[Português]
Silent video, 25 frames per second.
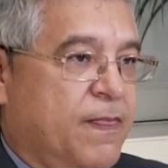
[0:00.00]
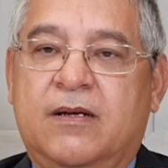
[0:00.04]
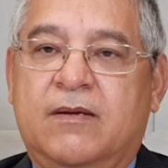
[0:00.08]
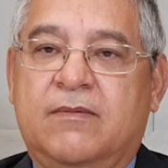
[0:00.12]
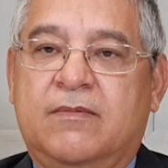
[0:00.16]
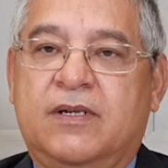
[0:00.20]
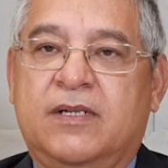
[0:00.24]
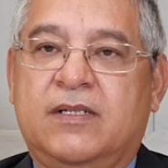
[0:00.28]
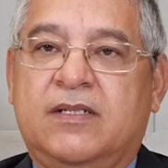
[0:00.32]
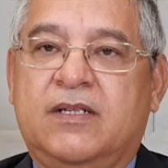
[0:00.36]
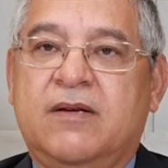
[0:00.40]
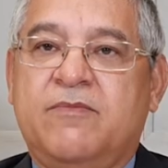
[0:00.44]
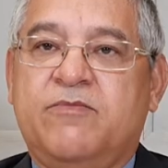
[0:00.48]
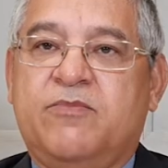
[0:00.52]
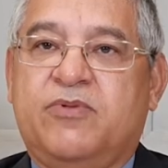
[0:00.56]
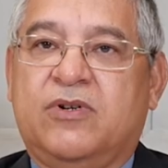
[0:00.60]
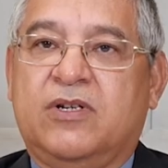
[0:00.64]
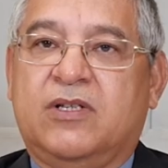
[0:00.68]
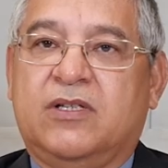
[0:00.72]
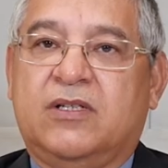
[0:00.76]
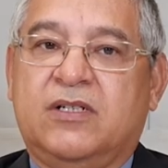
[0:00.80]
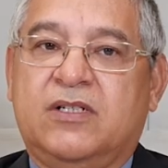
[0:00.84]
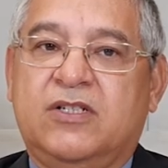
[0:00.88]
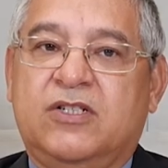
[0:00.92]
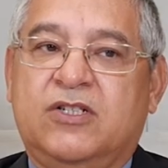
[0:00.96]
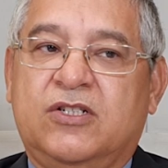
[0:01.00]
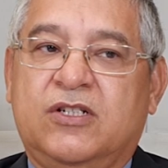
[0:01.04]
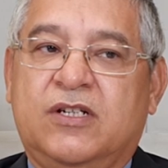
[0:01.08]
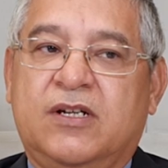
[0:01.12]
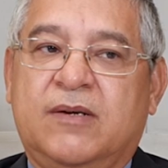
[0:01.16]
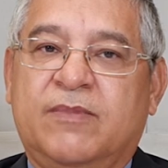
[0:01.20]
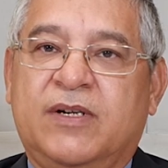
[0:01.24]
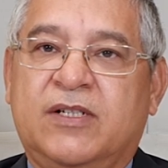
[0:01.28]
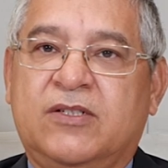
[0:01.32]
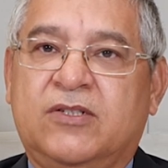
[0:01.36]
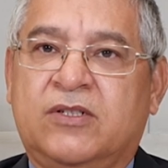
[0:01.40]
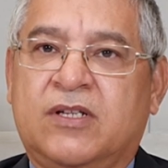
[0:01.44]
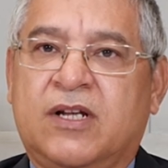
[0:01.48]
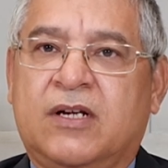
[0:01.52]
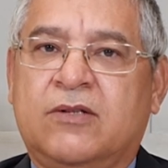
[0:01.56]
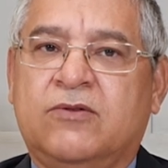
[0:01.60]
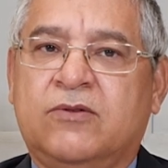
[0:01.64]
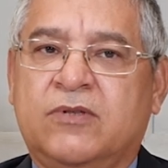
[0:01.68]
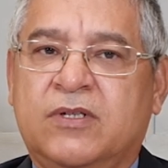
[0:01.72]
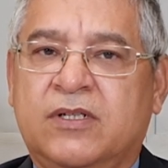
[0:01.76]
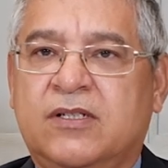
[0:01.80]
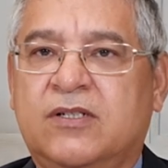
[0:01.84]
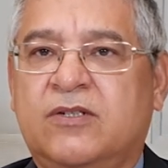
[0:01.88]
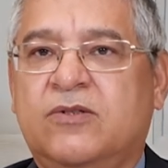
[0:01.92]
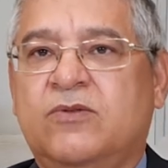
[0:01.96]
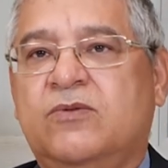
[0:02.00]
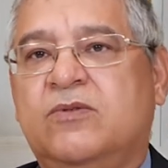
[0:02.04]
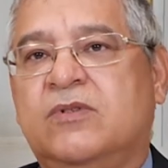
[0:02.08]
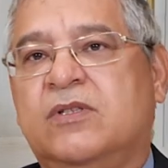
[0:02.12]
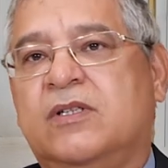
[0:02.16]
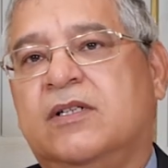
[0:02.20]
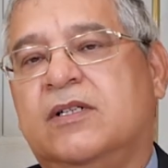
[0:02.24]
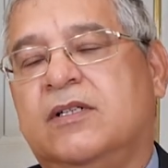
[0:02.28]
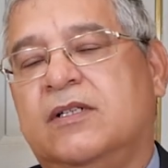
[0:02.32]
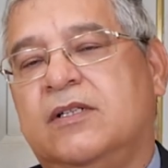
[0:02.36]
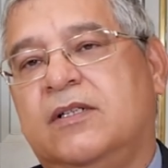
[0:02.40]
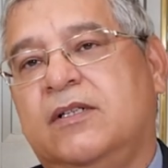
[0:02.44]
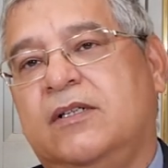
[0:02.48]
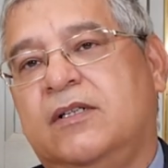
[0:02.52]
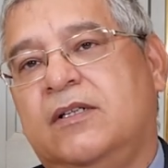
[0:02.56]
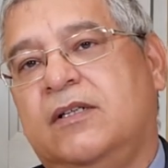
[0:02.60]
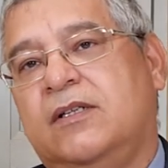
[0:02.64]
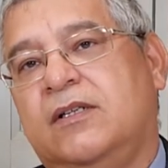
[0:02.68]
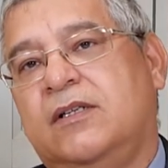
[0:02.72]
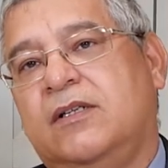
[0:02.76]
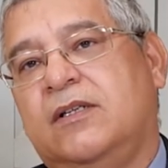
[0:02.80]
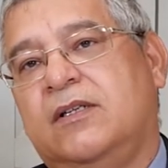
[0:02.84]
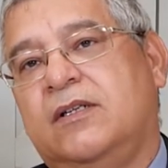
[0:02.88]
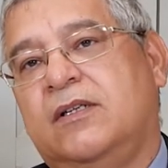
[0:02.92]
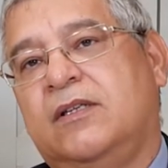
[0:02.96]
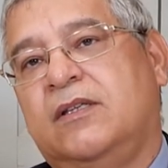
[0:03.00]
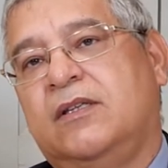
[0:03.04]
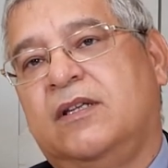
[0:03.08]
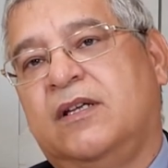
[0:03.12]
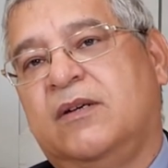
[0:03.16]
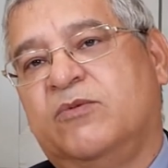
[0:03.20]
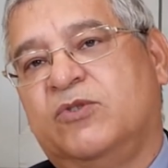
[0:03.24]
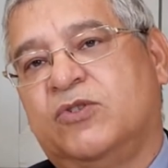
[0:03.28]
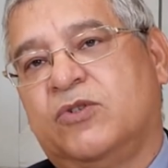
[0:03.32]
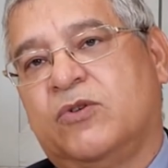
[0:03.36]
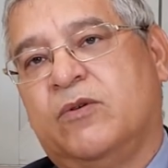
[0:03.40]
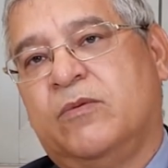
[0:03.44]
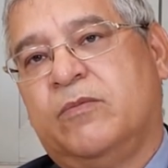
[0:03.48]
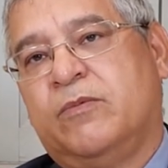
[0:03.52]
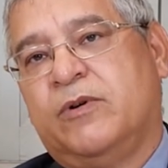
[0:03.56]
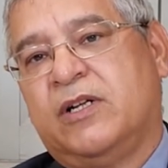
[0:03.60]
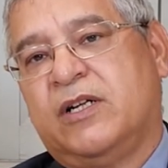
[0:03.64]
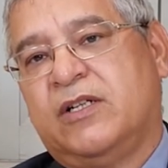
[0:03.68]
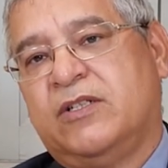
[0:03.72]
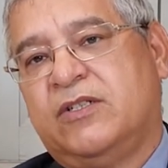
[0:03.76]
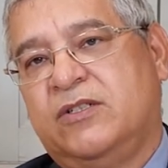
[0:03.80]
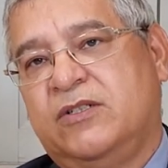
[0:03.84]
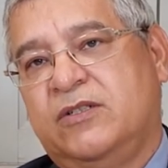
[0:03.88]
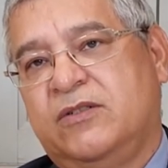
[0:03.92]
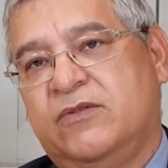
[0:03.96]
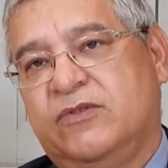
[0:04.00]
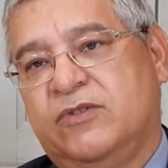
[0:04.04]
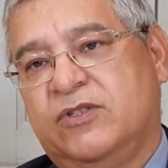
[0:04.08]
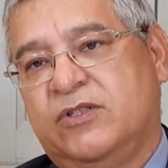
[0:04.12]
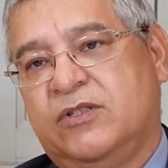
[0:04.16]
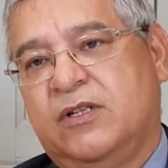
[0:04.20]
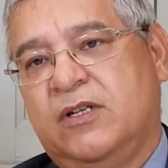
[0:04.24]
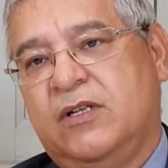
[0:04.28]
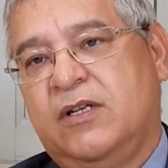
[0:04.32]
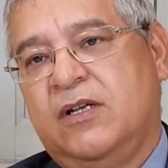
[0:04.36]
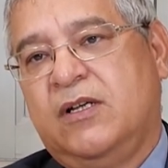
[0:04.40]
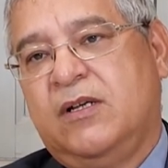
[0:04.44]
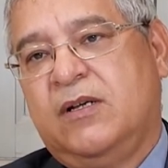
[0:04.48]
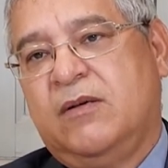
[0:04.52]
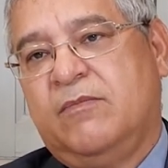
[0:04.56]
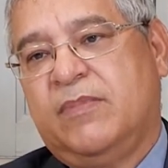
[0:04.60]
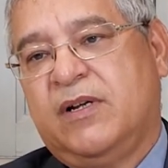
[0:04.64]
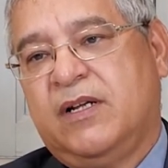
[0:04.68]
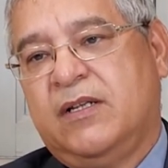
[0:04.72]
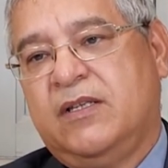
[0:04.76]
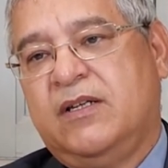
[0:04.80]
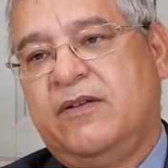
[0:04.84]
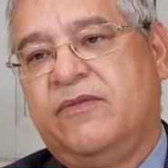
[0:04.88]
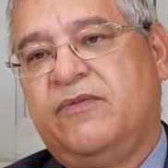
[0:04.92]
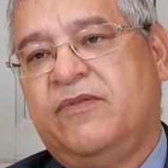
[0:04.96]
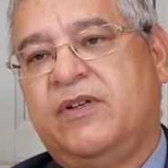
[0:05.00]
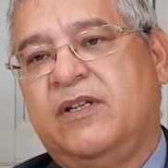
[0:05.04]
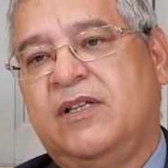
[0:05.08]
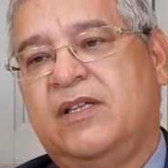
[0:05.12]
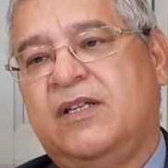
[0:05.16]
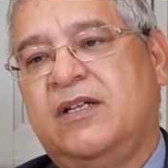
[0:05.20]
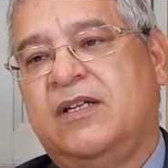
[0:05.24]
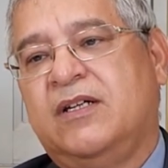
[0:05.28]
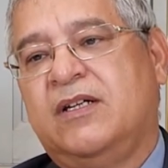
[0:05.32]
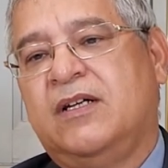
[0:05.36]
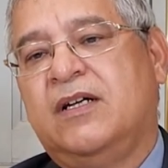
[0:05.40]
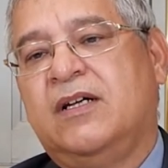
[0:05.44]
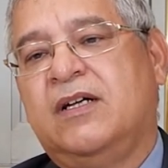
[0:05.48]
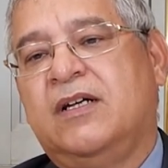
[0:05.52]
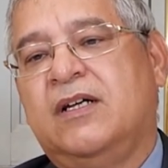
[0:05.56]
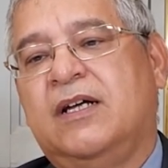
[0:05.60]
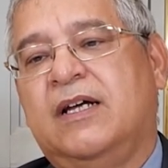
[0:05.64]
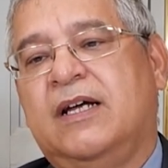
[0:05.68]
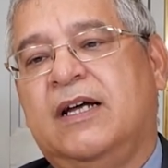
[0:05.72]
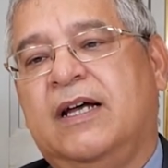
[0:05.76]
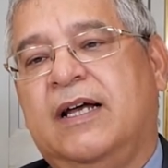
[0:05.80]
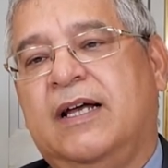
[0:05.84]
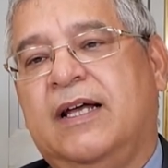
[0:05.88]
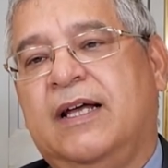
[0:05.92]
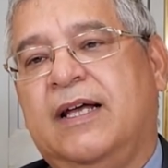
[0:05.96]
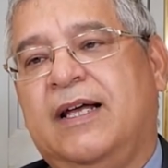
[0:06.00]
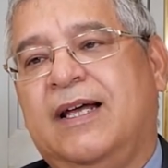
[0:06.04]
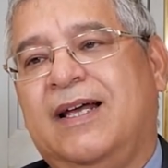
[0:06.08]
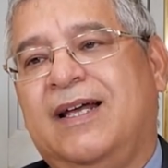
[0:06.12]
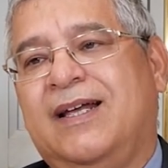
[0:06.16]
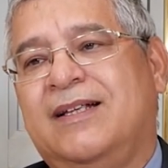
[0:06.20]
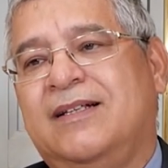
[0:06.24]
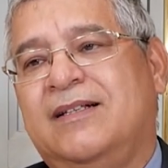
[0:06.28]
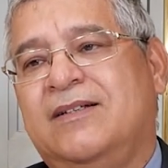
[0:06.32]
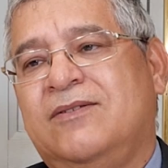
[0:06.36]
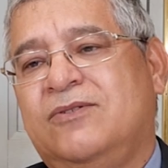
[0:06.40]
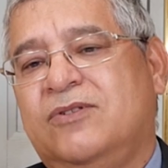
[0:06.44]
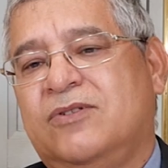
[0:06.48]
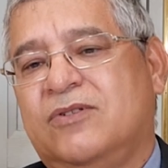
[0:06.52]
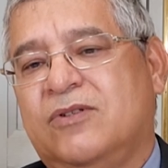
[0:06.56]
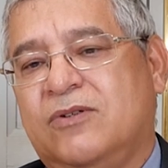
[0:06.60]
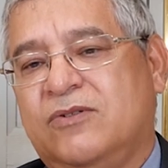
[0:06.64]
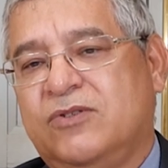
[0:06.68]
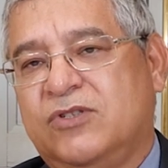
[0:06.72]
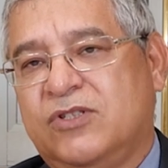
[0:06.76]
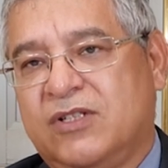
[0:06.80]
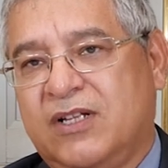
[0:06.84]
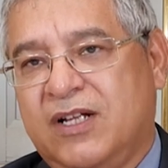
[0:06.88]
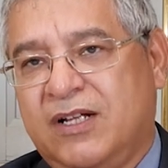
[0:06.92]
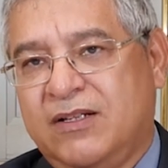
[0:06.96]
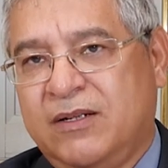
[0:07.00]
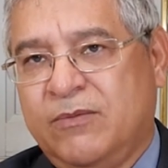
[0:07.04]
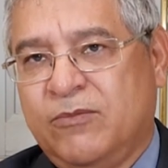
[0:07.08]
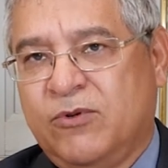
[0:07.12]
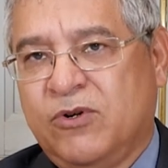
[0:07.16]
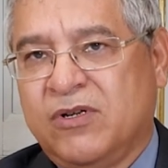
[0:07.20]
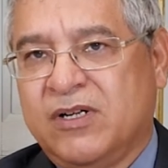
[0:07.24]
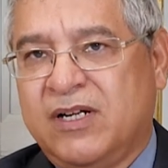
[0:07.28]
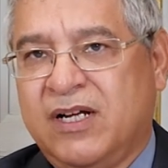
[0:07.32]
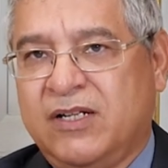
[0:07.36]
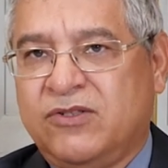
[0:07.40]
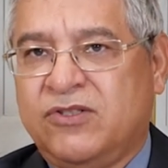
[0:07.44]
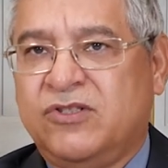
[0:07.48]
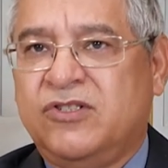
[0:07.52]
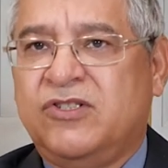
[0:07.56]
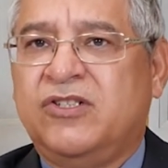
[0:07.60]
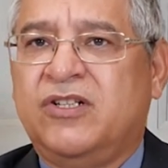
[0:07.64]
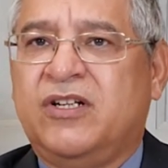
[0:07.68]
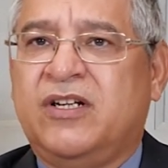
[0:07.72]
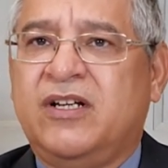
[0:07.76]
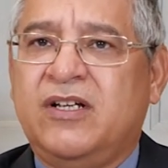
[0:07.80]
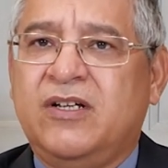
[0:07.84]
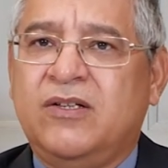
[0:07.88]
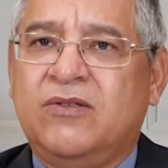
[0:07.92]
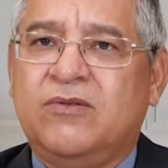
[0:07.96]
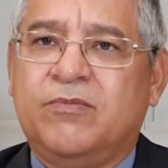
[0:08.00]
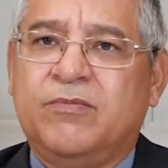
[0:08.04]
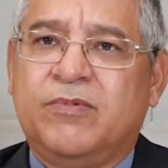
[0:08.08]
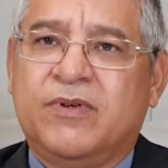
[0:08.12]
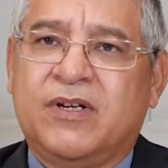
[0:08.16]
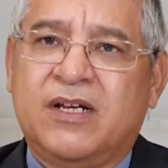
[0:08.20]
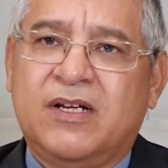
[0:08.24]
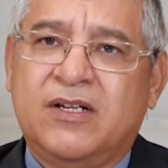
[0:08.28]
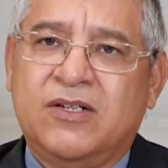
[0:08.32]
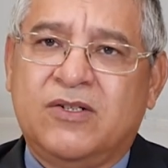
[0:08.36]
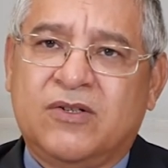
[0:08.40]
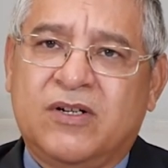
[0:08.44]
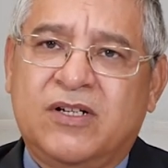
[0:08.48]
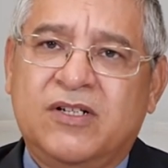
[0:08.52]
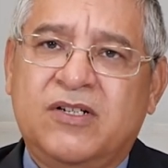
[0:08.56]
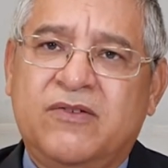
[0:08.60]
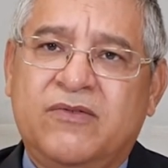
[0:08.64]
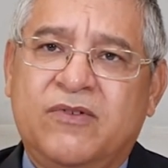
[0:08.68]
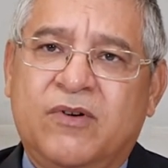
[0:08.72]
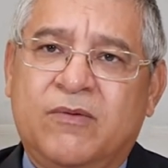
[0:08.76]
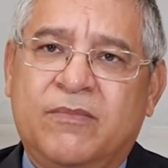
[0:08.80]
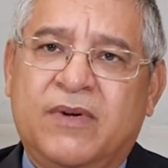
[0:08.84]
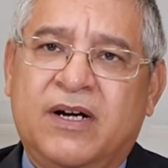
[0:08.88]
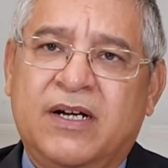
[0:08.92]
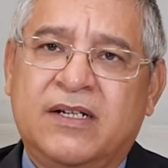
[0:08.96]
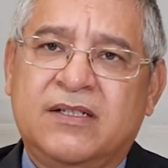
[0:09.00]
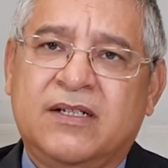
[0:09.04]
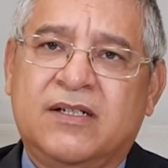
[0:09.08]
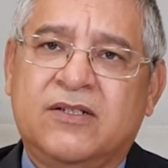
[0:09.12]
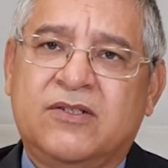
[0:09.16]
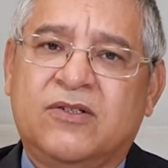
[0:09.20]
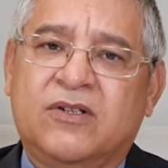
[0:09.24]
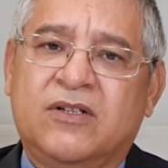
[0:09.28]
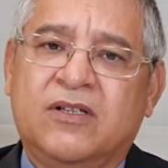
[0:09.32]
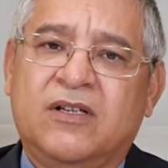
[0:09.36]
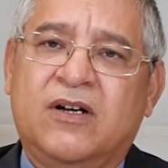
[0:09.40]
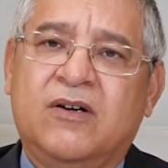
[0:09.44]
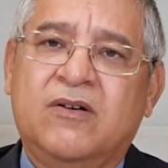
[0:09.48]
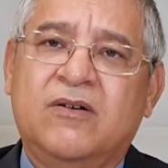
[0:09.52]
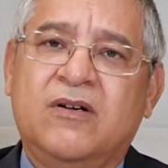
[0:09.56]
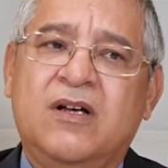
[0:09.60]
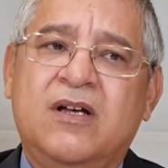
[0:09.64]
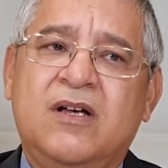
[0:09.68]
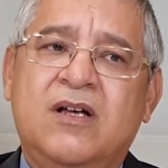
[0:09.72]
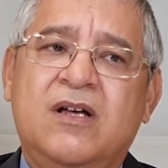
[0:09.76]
Mas é importante que a magistratura se una em, em, termos corporativos para defender é, não só o Estado Democrático de Direito, porque isso a é nível mais nacional,